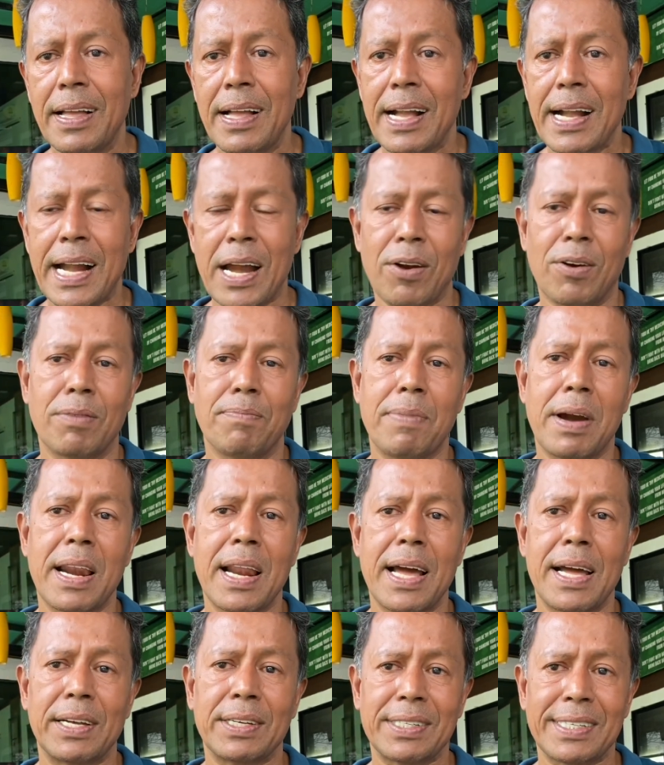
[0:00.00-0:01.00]
কারণ
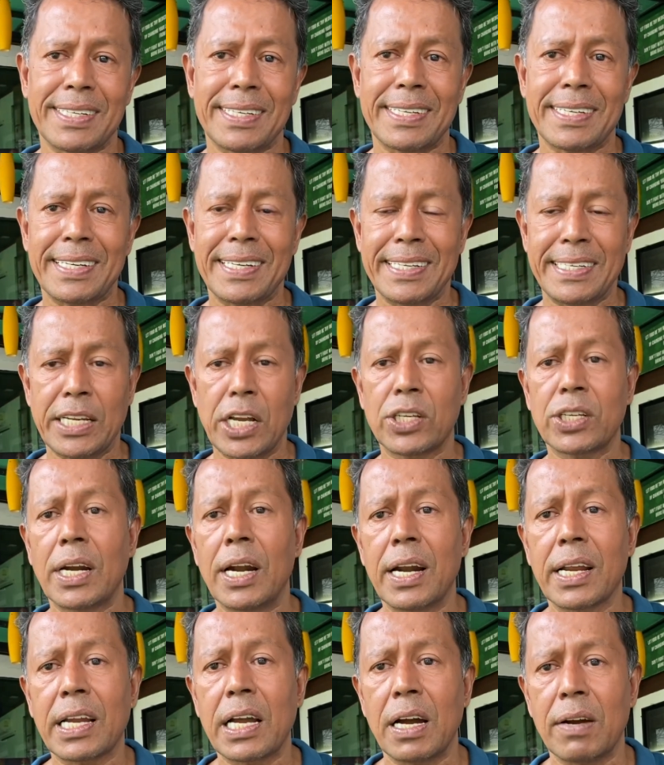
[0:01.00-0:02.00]
বাংলাদেশে
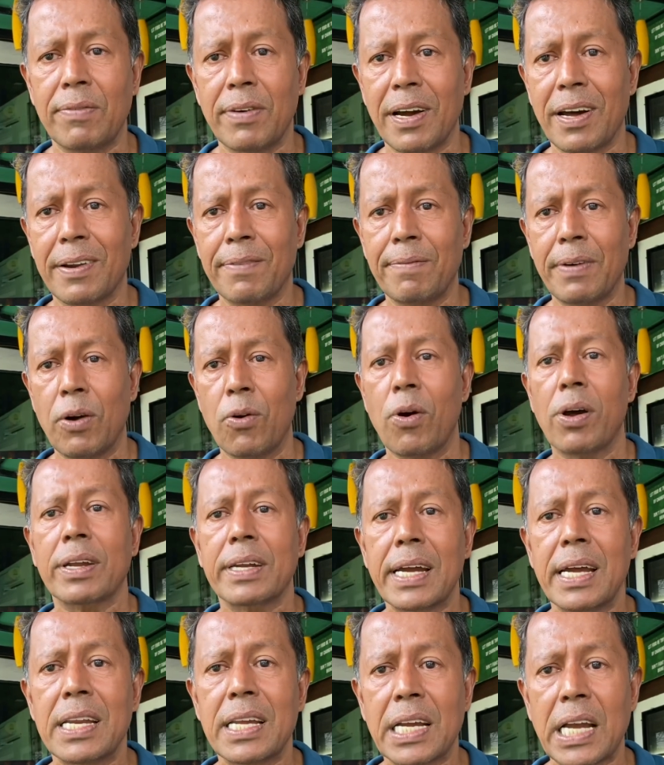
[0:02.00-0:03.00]
ন্যাচারাল খাবার বা
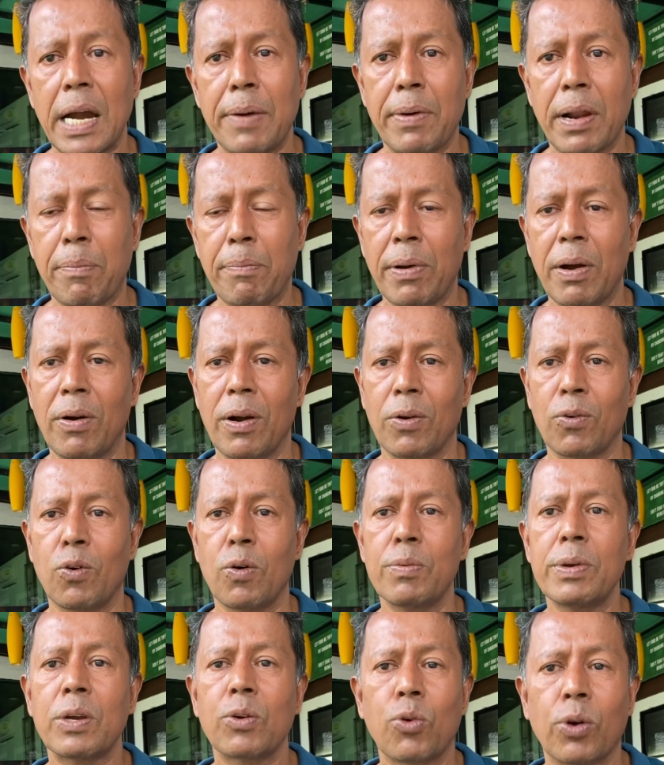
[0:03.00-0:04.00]
অর্গ্যানিক খাবার পাওয়া
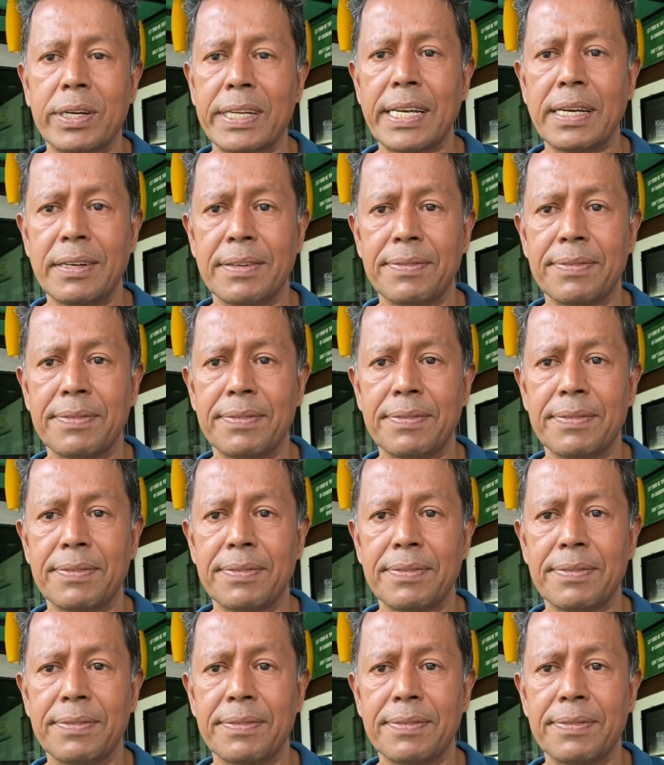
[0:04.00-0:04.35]
খুবই কঠিন